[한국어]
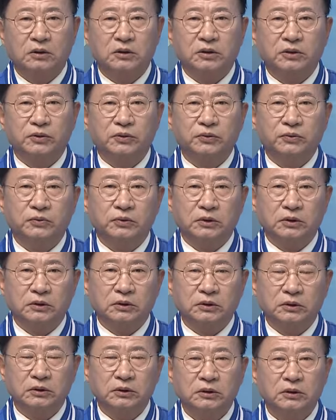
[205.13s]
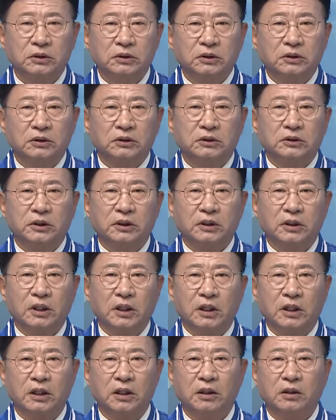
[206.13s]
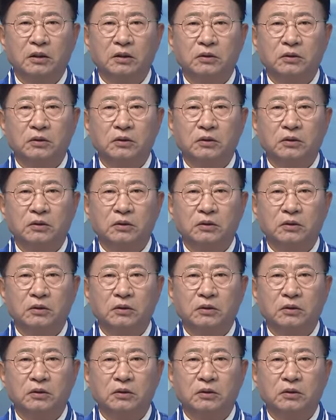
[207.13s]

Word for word: 그 이유는 제가